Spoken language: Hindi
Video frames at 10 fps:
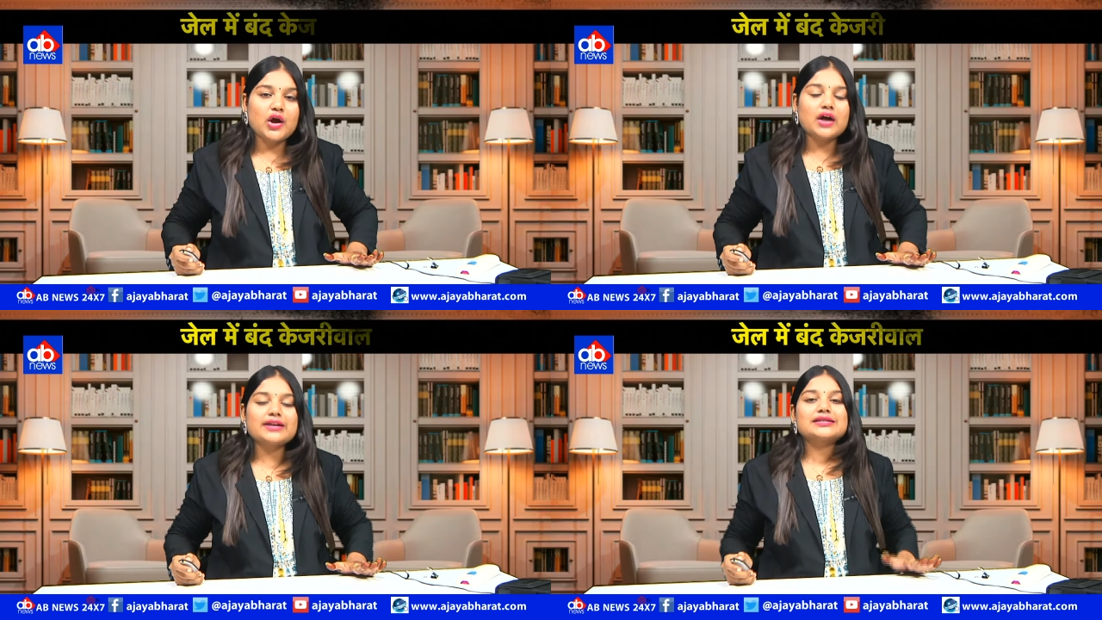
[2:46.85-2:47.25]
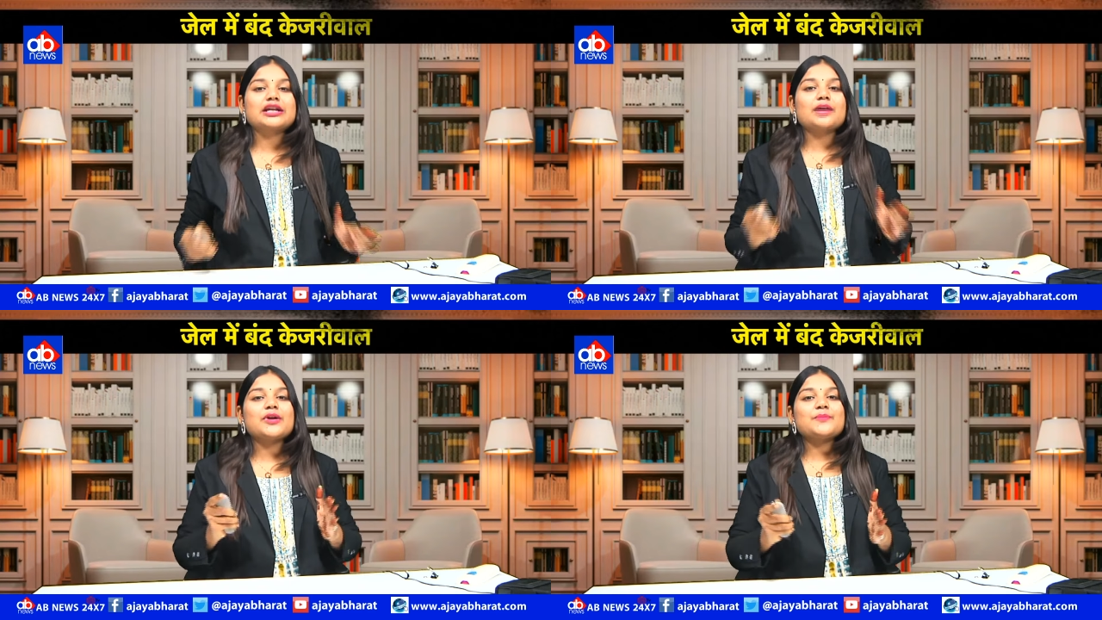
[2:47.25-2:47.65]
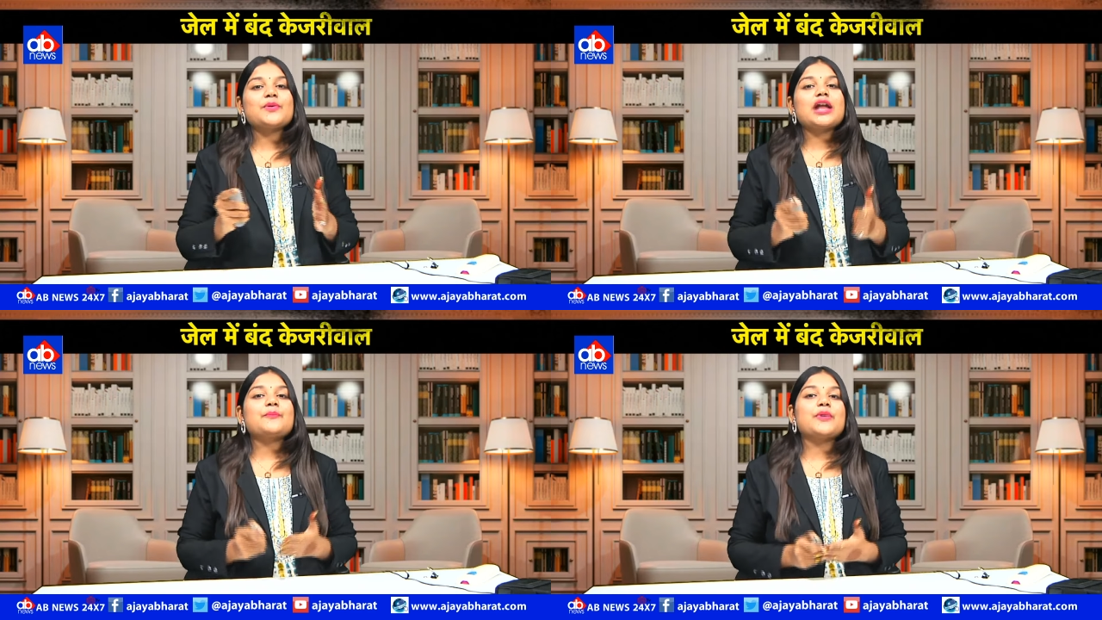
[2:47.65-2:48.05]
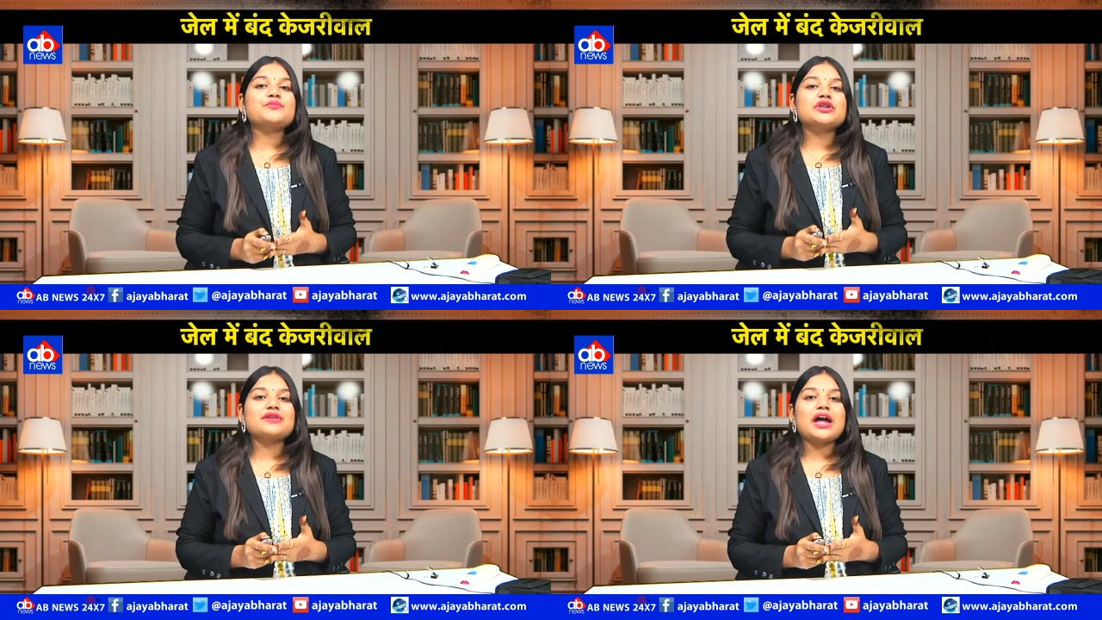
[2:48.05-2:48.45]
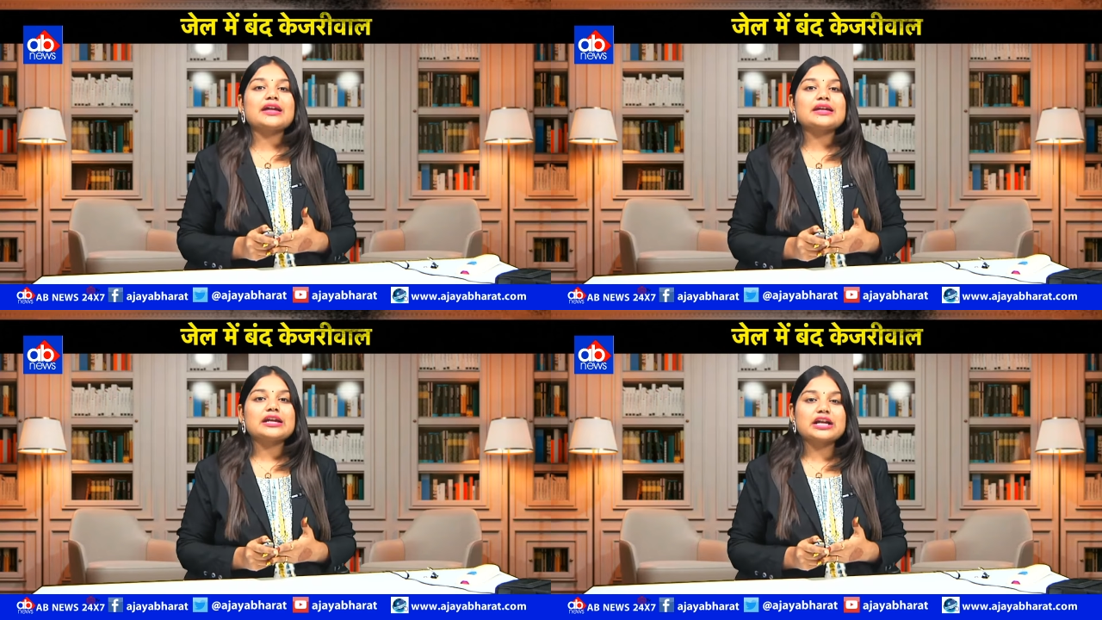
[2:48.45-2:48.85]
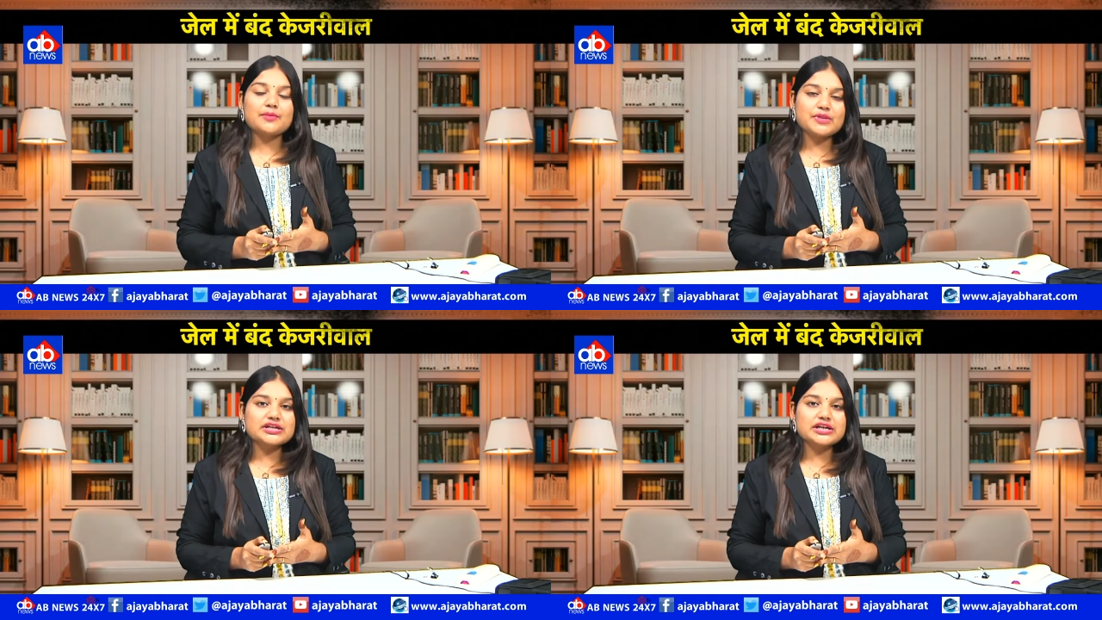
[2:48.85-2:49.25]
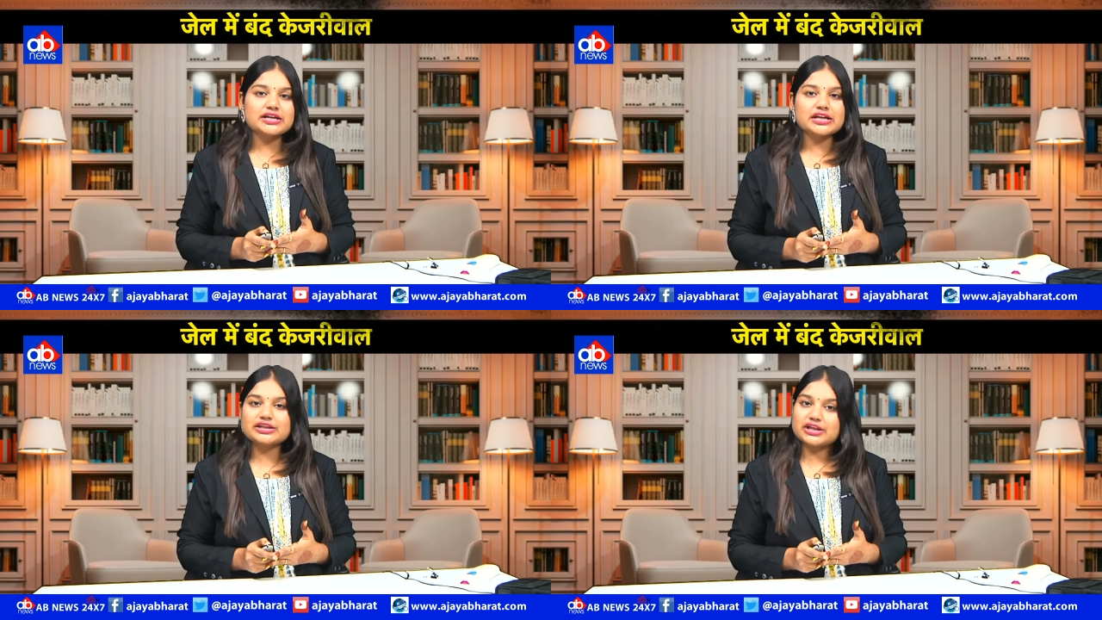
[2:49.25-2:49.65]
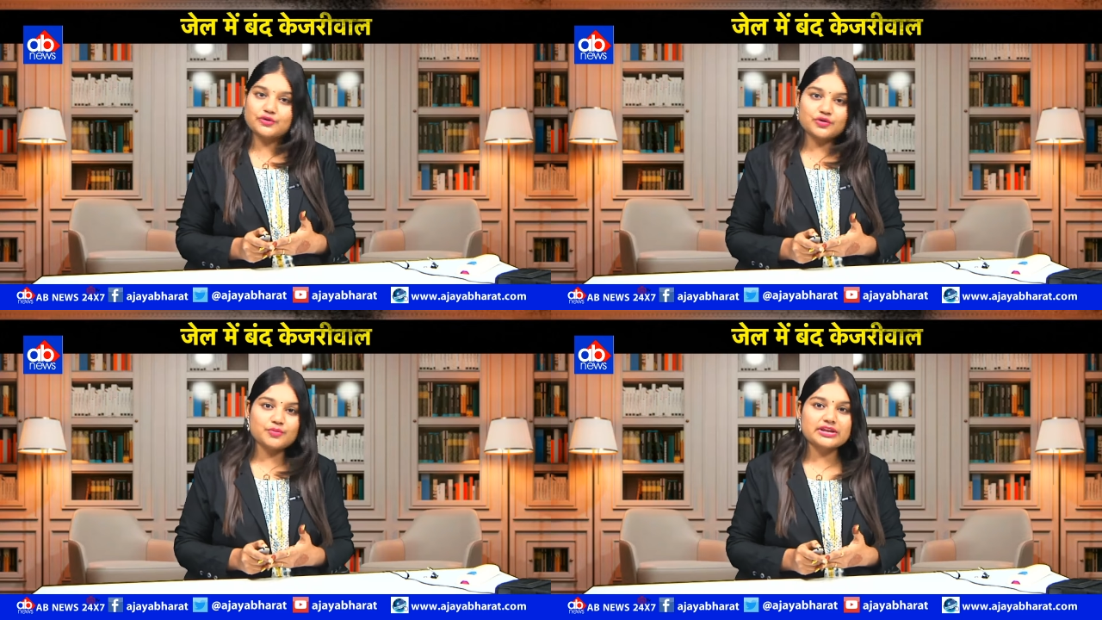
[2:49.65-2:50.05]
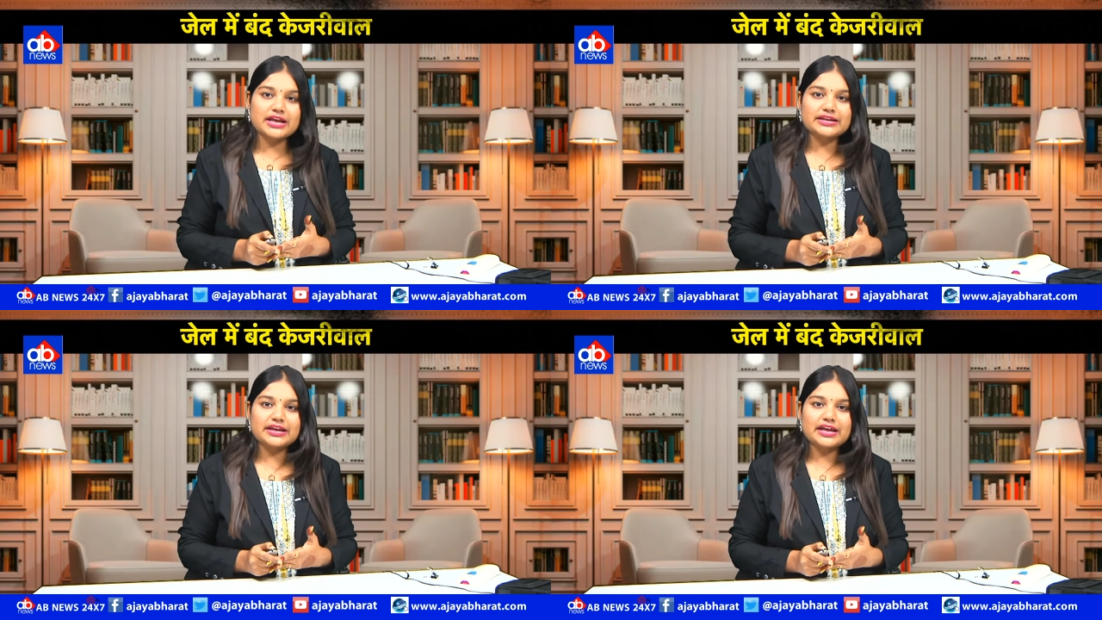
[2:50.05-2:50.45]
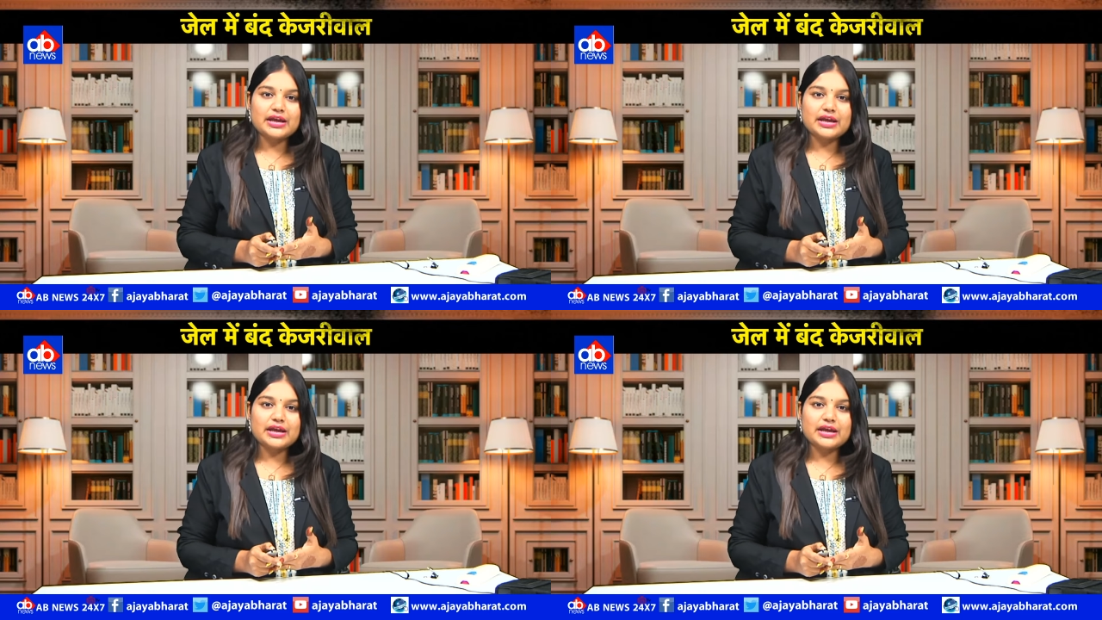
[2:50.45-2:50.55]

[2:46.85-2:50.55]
और इस खबर पर आप अपनी राय कमेंट करके जरूर बताइए